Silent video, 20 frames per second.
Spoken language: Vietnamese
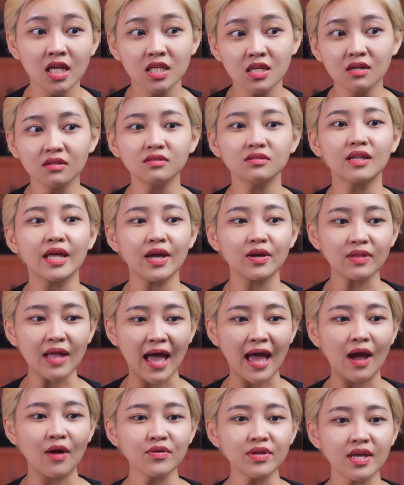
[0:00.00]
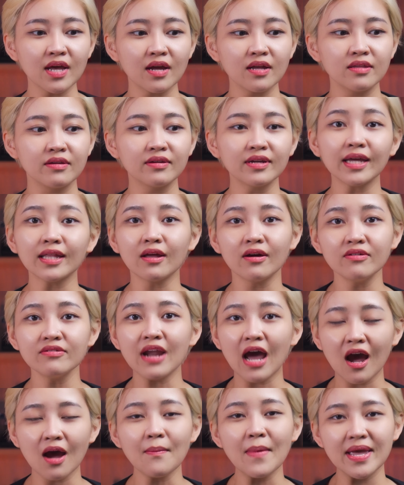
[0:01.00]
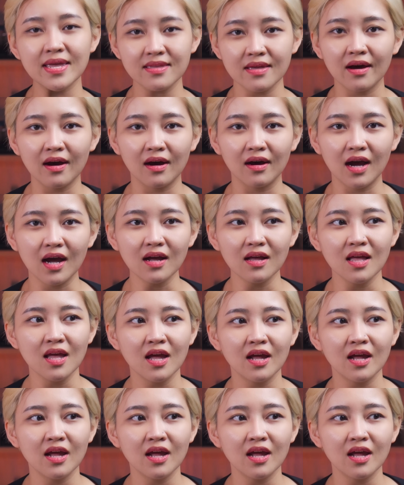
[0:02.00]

nhưng theo thảo nha những cái thứ đó bây giờ á,